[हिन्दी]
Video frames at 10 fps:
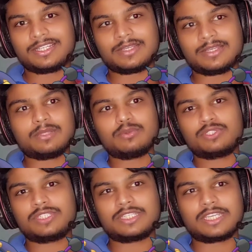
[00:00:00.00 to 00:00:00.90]
रहेगा मतलब
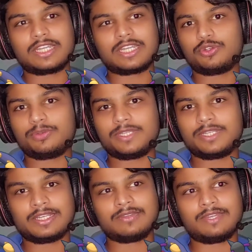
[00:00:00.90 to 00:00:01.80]
उसी के अराउंड में
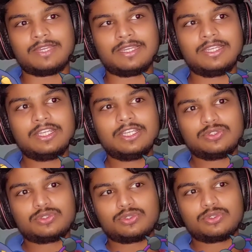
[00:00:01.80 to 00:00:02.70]
रहने वाला है
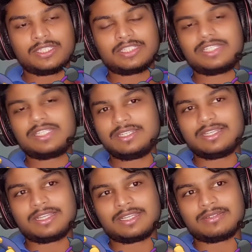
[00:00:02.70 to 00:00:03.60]
तो देखते हैं
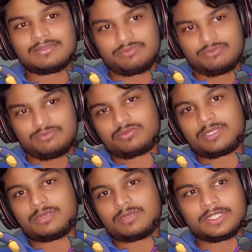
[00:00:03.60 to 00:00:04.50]
अगर
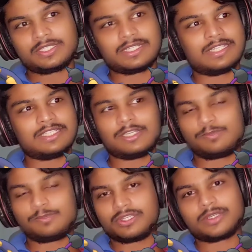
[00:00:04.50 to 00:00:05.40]
कंप्लीट करना चाहे
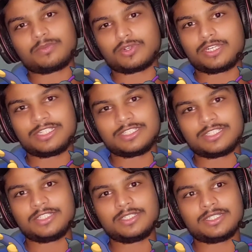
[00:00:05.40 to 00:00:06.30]
पूरा का पूरा
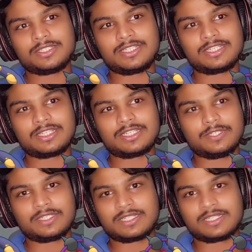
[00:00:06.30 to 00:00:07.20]
लेजेंडरी सेट
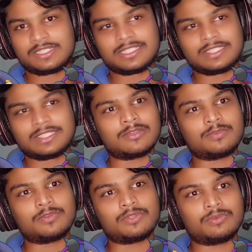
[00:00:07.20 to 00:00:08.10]
कंप्लीट करना चाहता है अगर
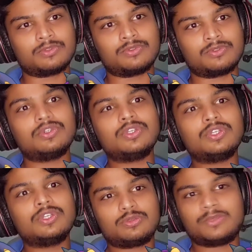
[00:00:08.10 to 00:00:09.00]
पोगेमोन गो
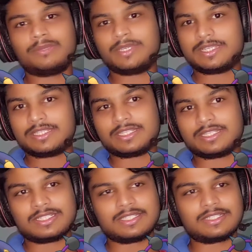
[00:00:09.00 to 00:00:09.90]
तो मे भी ऐसा
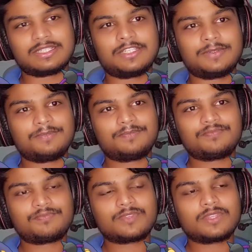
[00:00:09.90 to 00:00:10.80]
कर सकते हैं
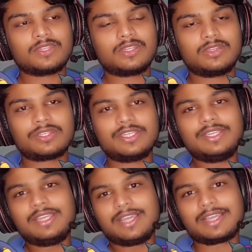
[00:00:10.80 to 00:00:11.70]
ओके
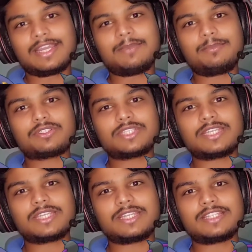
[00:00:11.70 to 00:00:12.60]
okay, अगर आप लोग
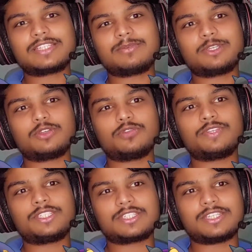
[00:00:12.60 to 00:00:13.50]
चाहते गाइज कि मैं
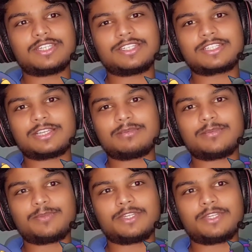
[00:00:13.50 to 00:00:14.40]
गोफेस्ट के रेट्स का
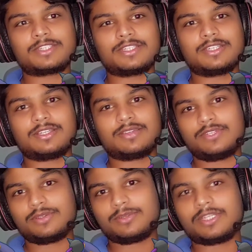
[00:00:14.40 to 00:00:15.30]
भी प्रिडिक्शन
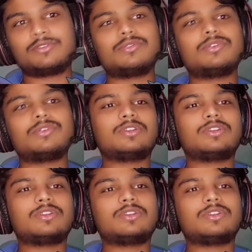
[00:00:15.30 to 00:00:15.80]
वीडियो बनाऊँ